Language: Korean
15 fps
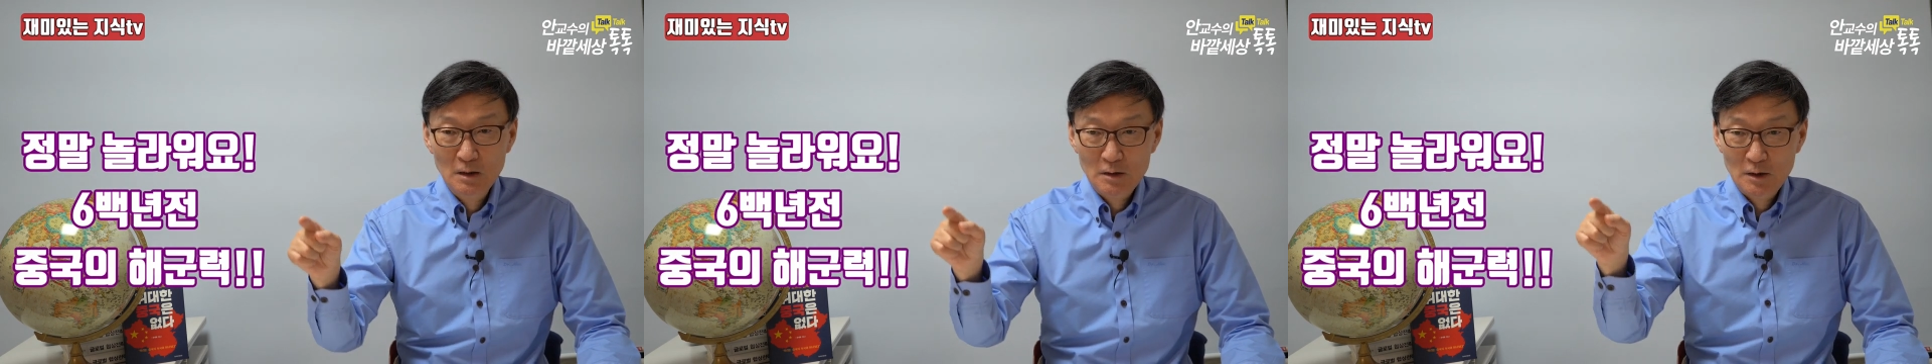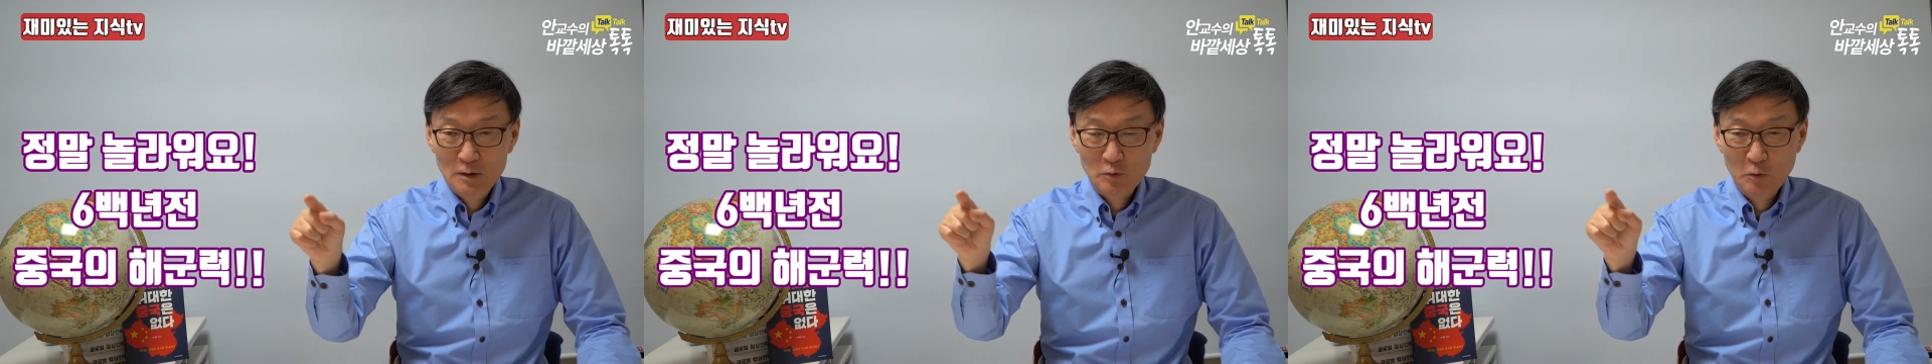
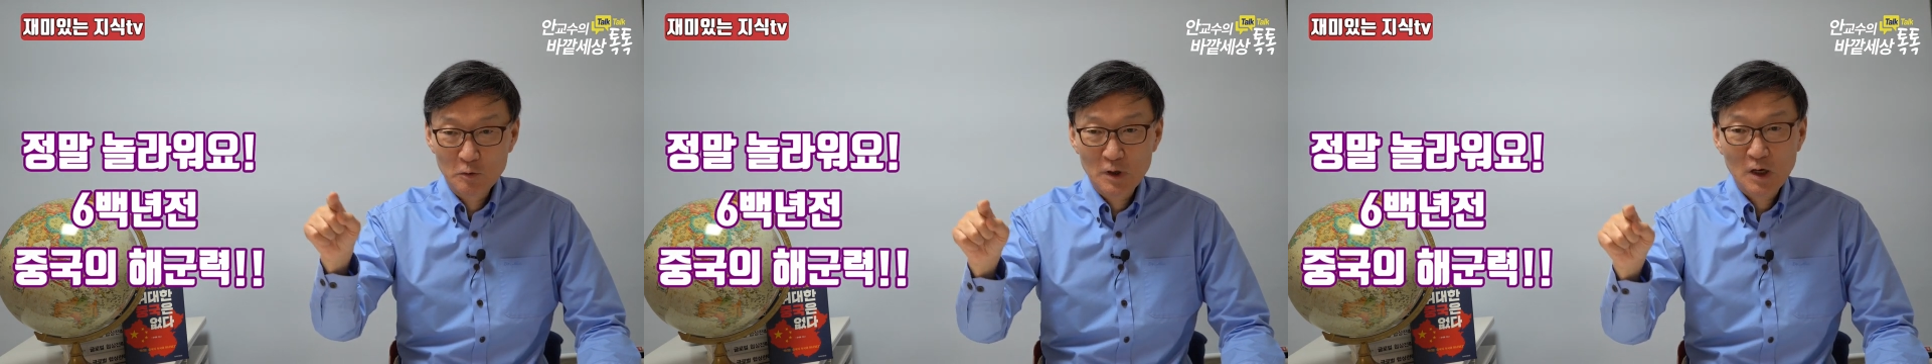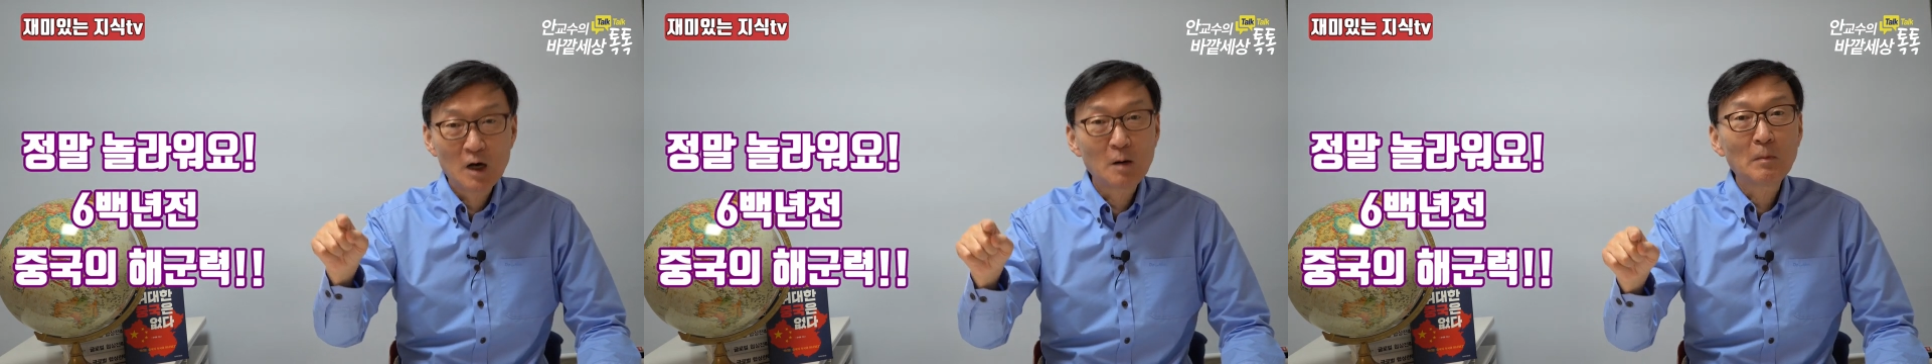이
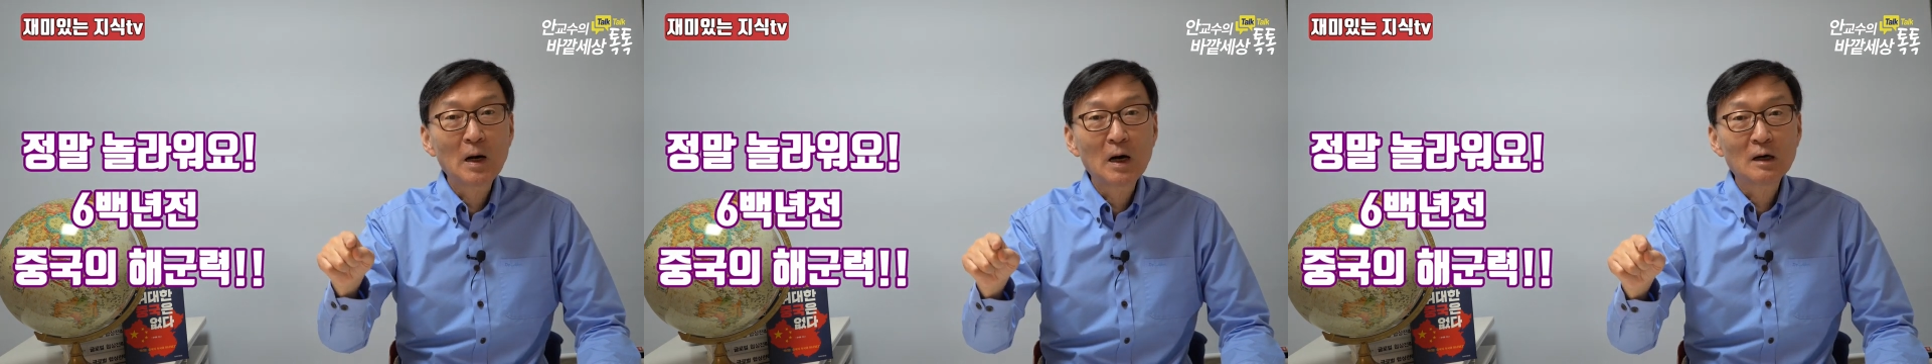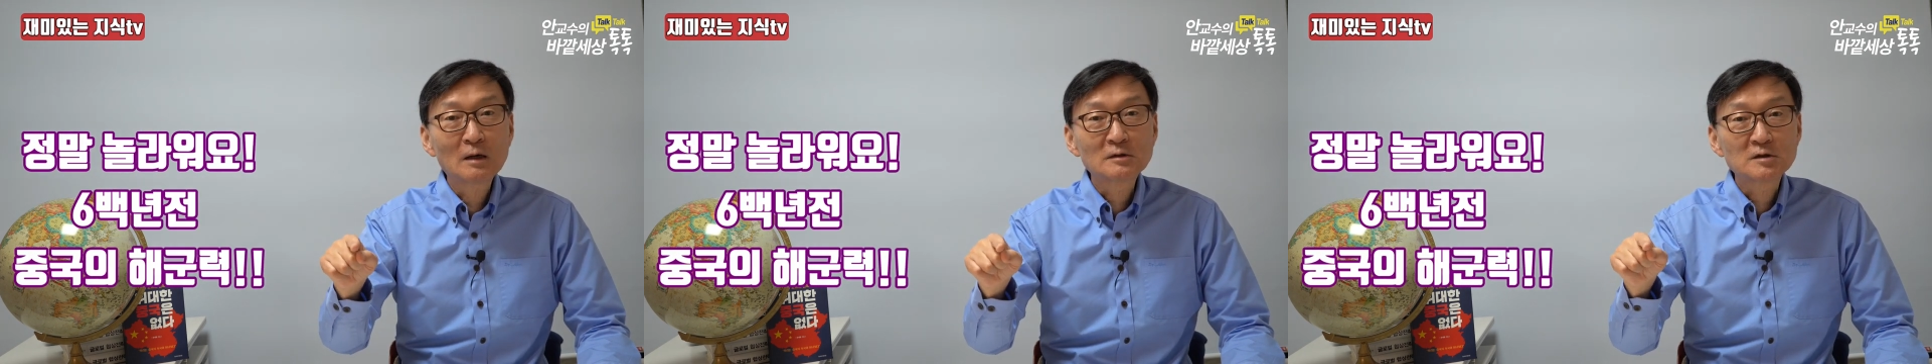
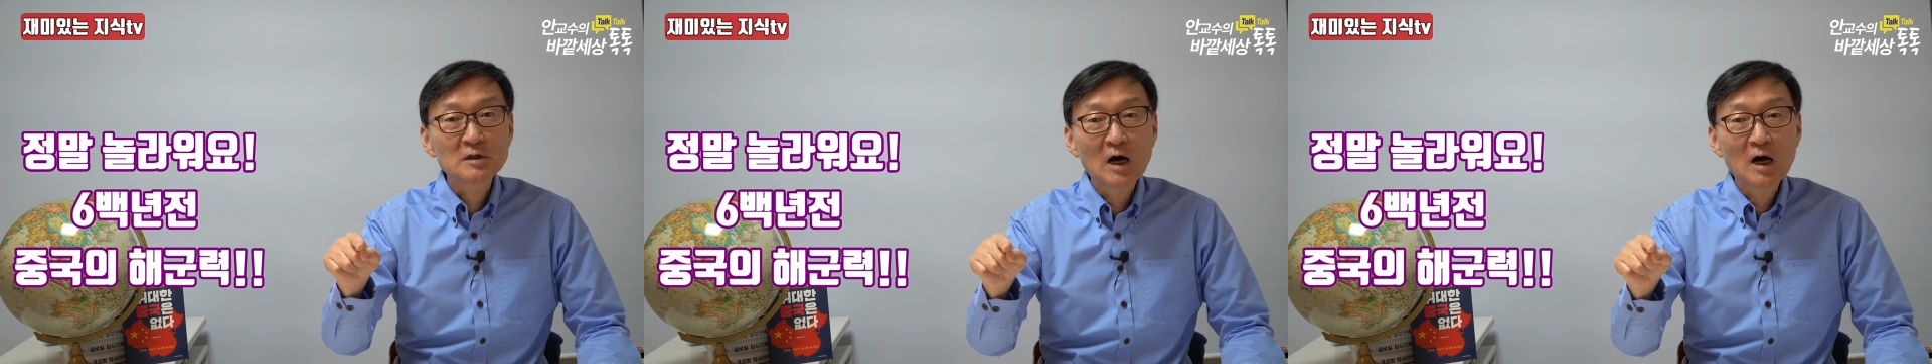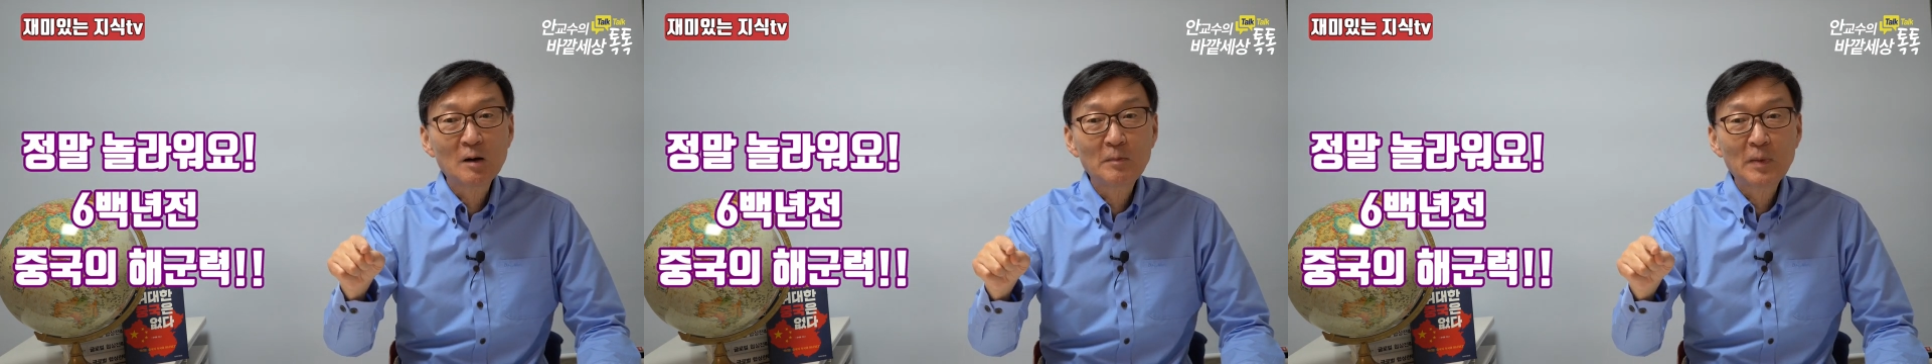동남아,
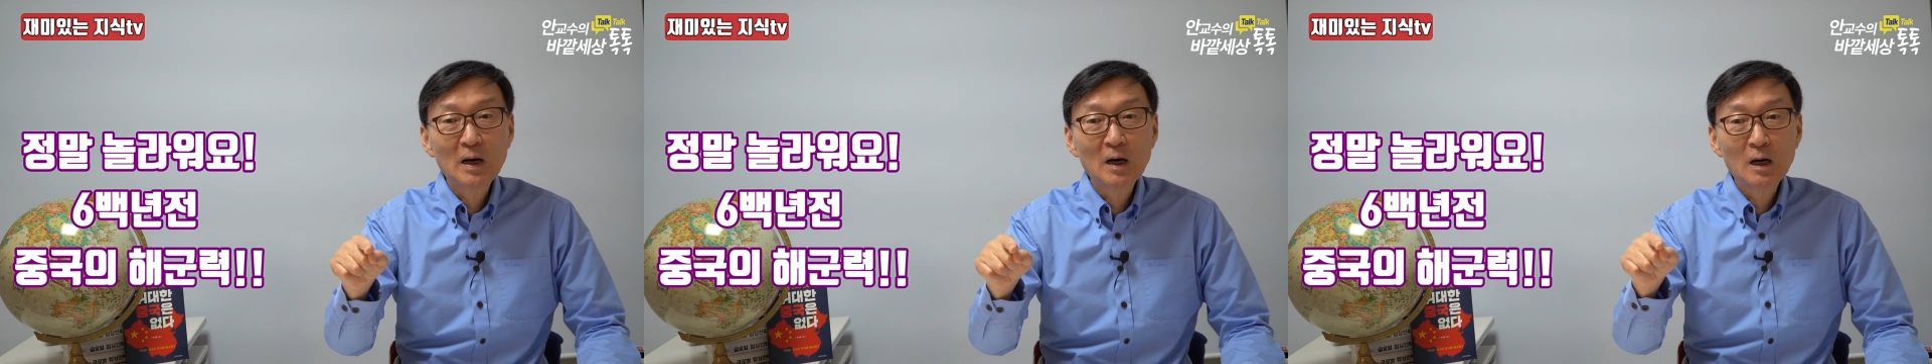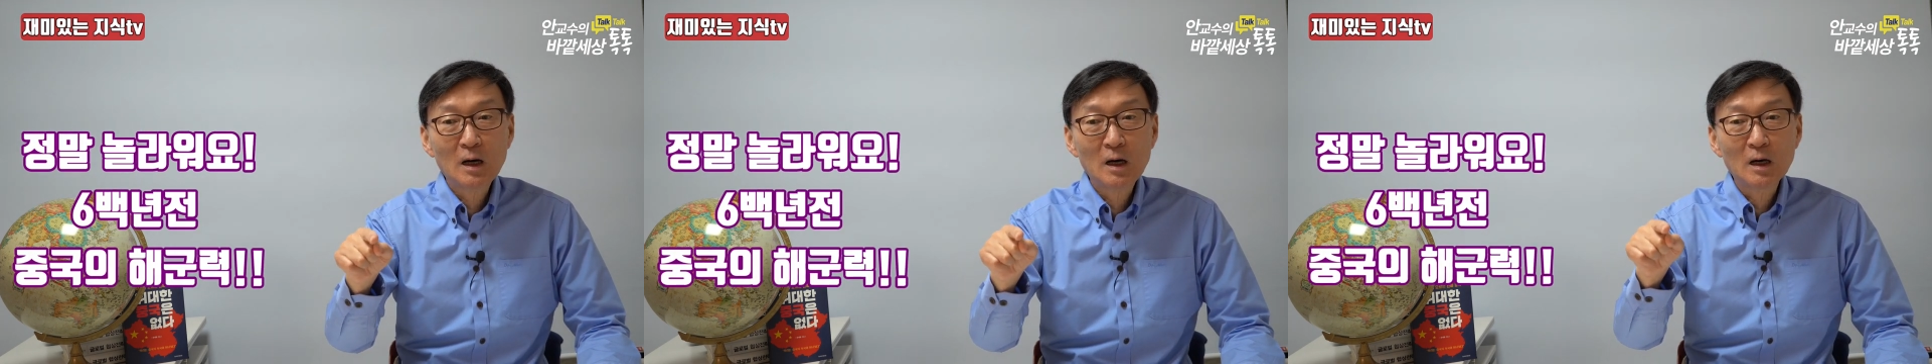
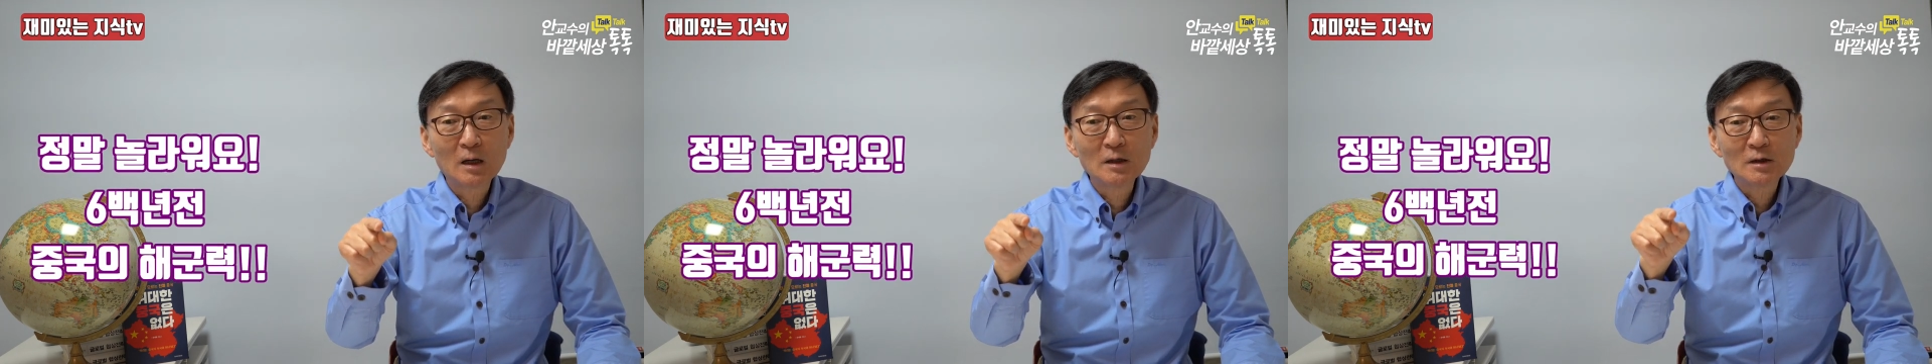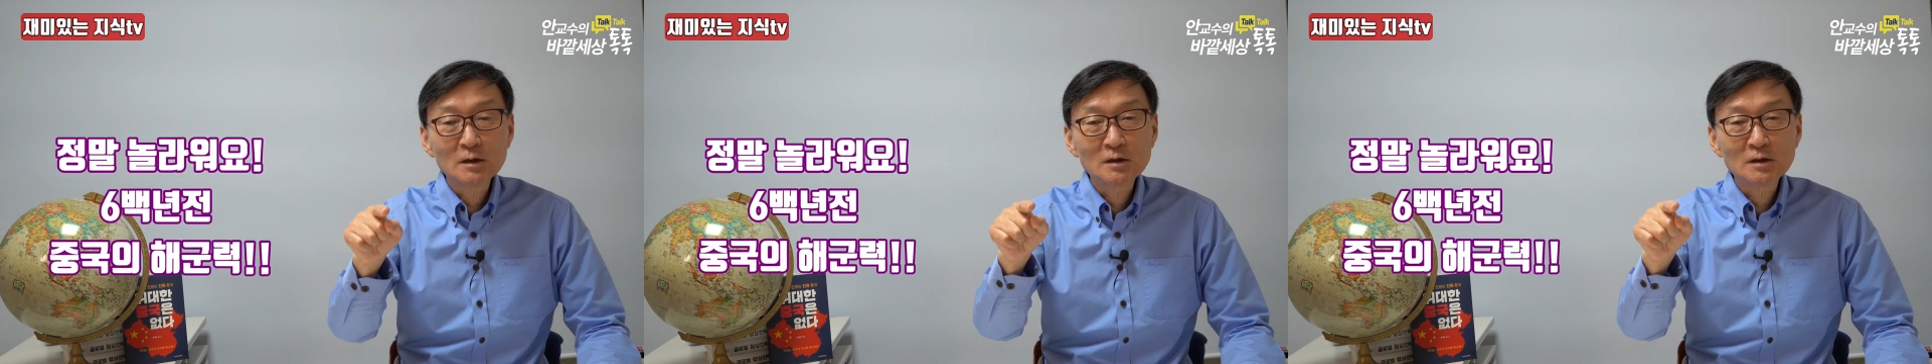자바,